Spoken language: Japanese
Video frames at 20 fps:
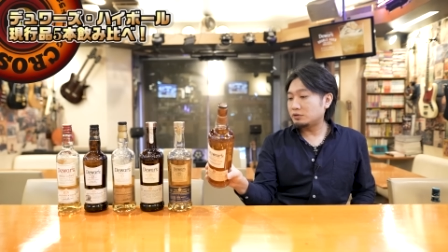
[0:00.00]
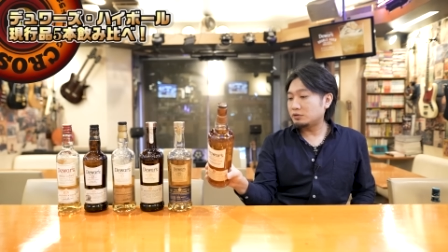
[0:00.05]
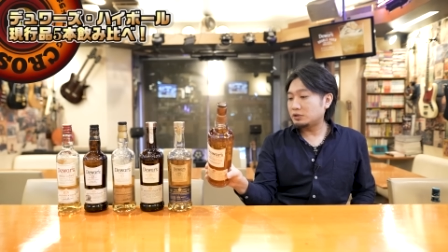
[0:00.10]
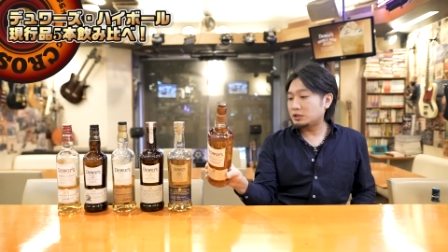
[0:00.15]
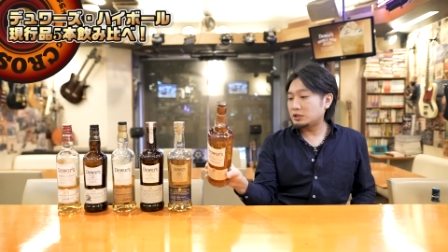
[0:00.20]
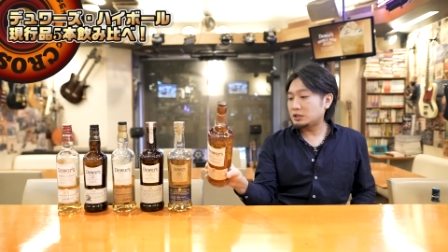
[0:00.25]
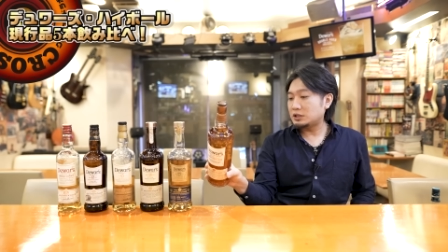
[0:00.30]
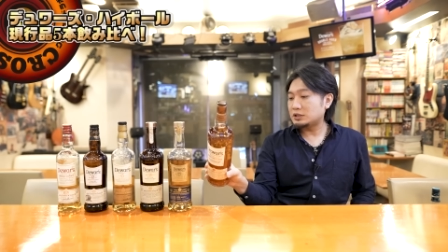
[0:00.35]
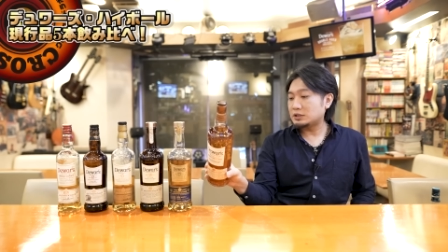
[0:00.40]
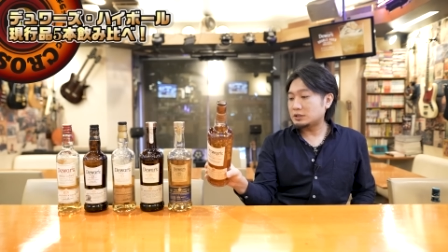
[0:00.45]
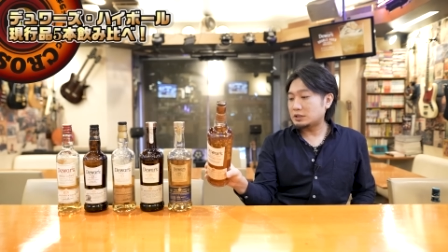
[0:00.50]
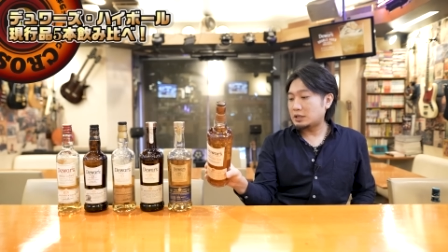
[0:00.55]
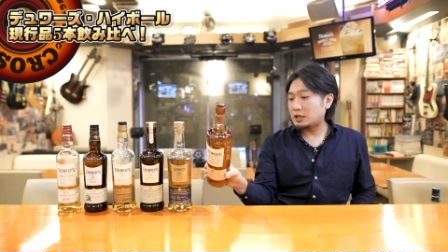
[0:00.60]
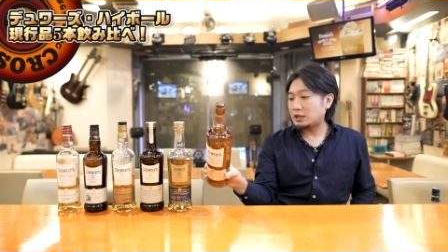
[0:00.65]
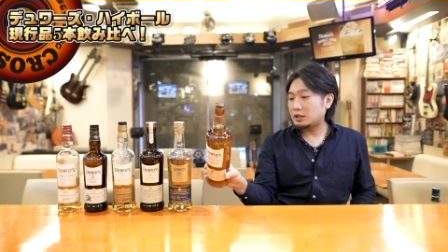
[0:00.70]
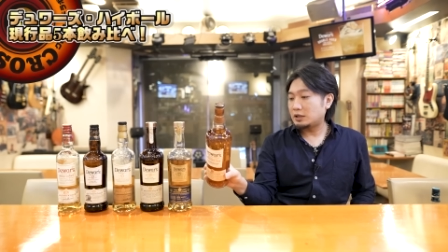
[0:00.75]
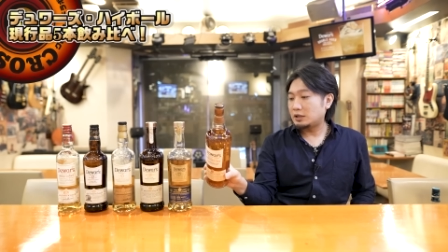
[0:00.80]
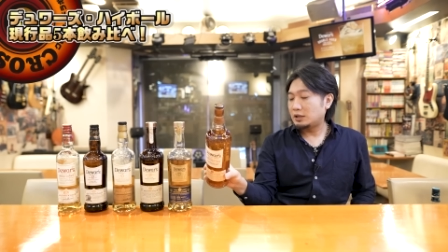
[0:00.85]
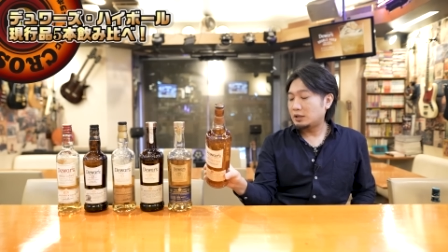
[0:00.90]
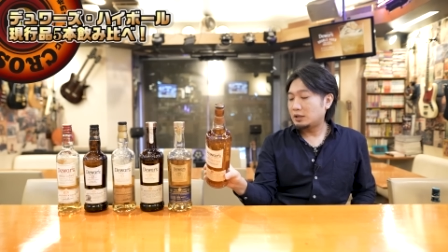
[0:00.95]
入品です
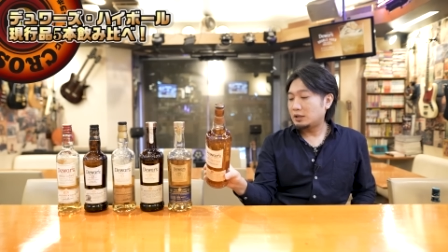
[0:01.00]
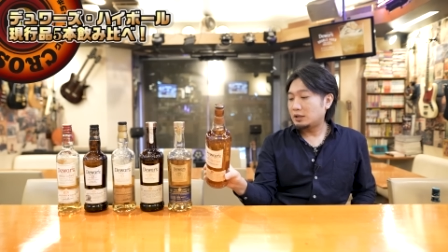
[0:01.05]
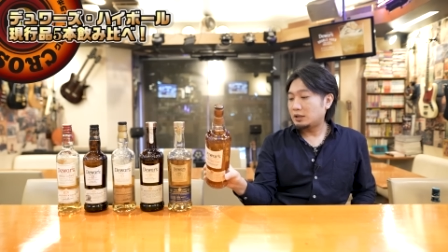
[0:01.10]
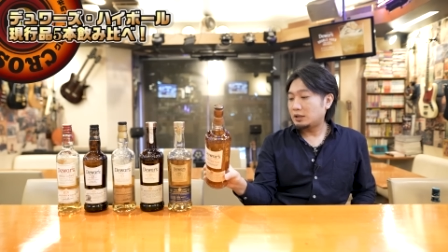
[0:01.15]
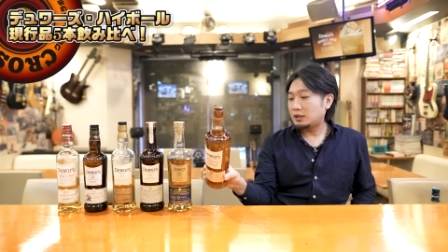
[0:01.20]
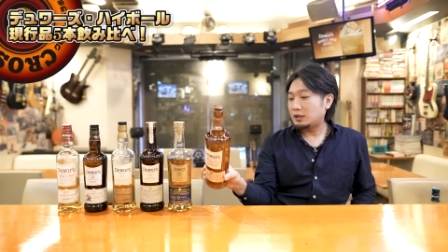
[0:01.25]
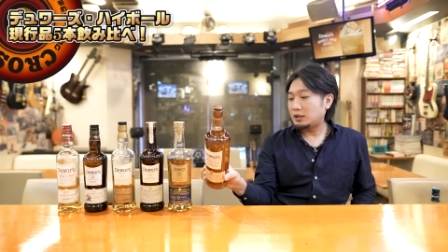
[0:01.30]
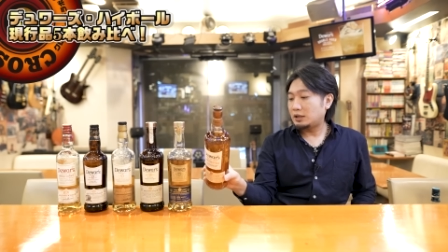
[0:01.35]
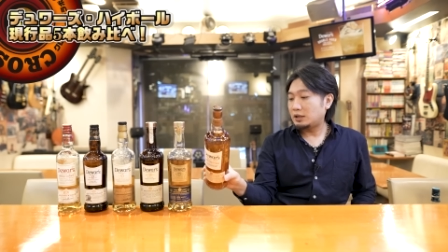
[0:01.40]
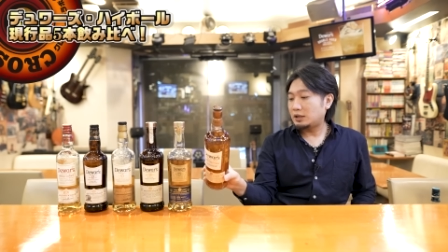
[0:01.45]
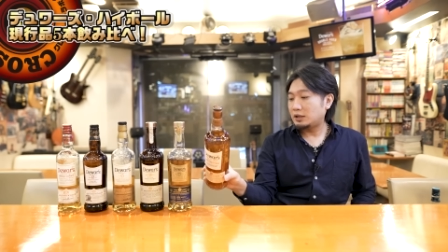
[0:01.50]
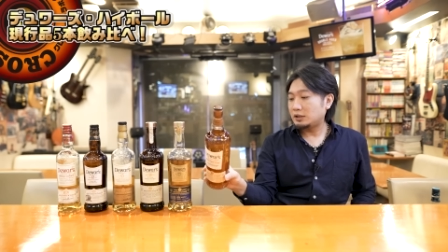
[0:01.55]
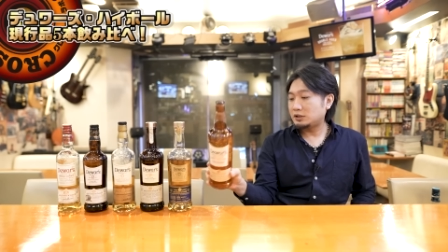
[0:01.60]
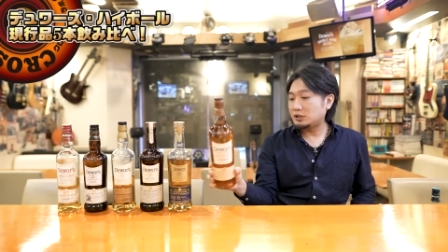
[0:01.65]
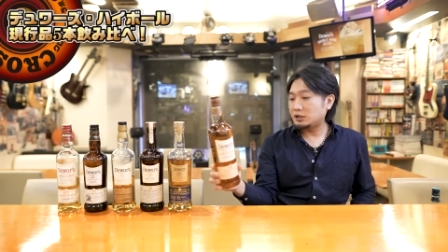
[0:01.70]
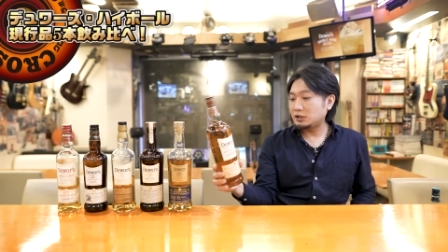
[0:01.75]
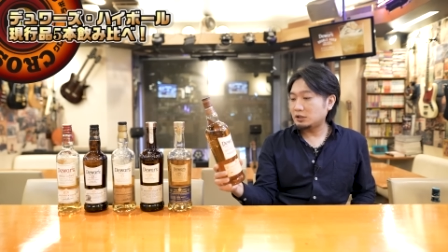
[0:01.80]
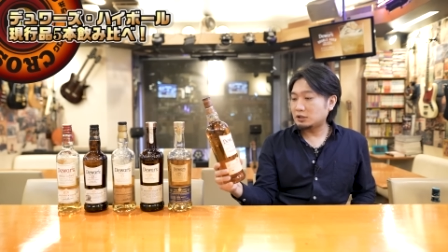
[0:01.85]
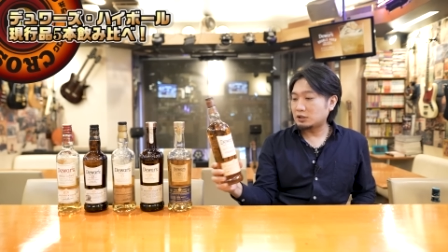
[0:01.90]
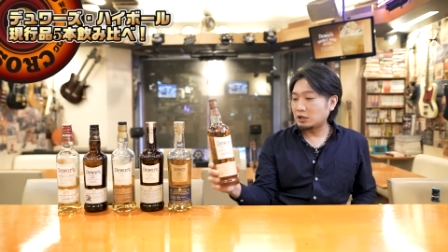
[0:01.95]
ね、1
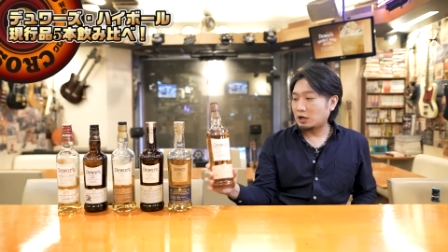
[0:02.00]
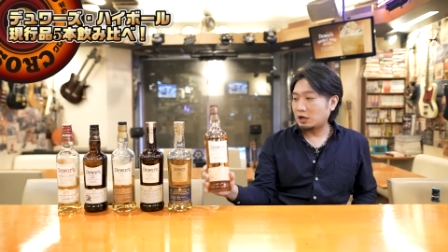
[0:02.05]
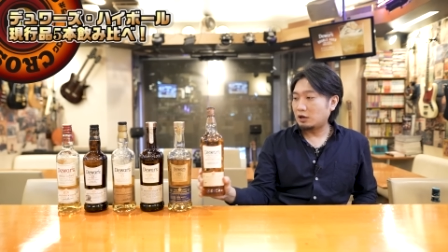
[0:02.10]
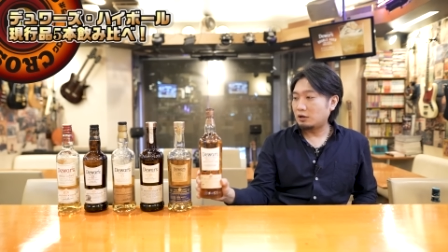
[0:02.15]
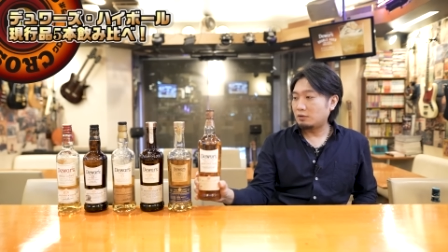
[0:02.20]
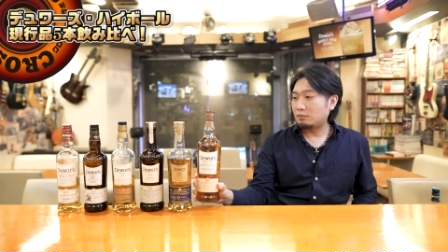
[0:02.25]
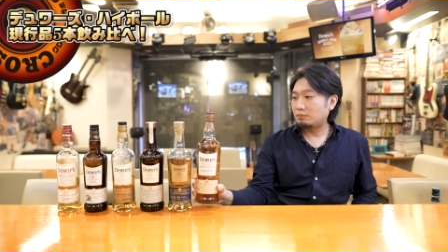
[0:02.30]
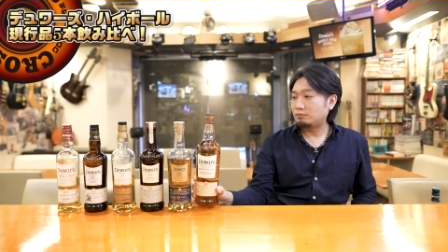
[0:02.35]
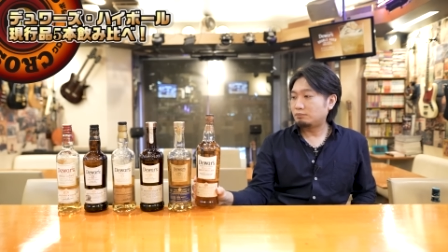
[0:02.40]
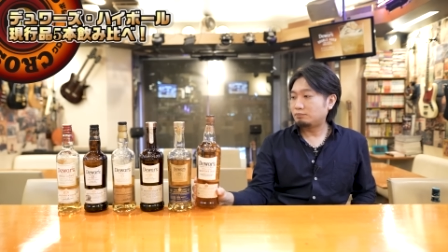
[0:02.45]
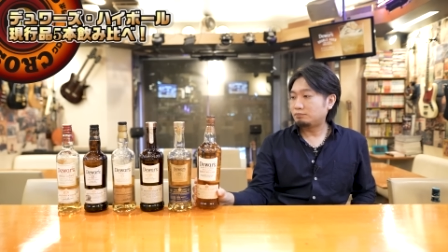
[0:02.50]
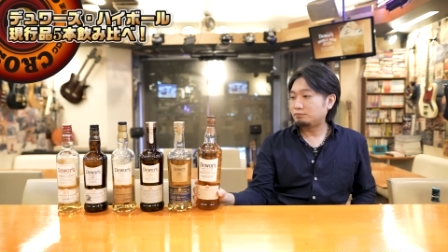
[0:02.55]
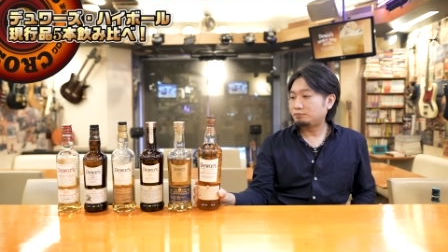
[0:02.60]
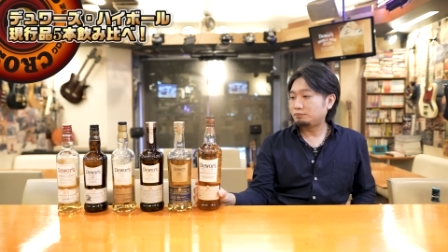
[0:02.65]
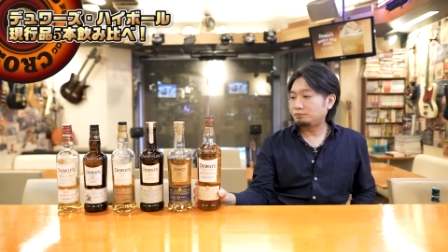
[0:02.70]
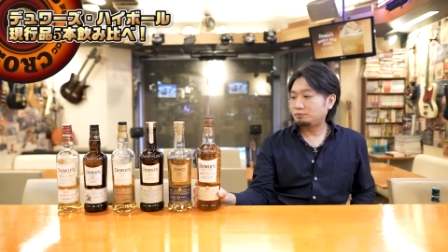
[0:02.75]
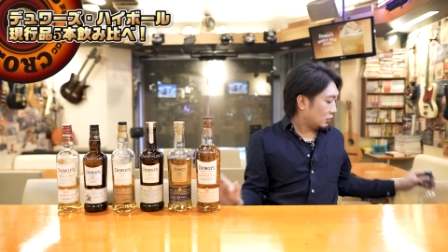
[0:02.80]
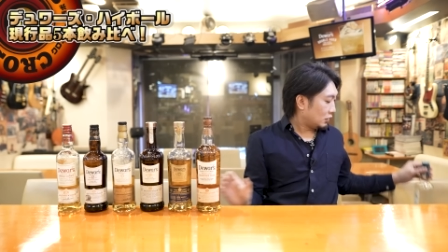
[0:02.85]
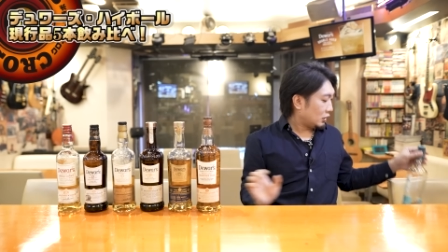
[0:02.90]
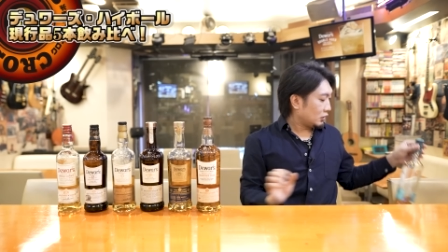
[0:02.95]

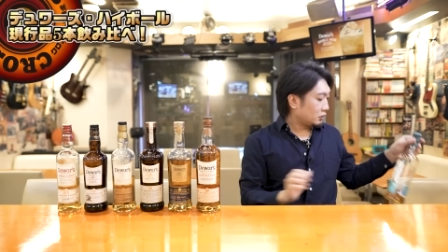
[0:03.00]
リッター。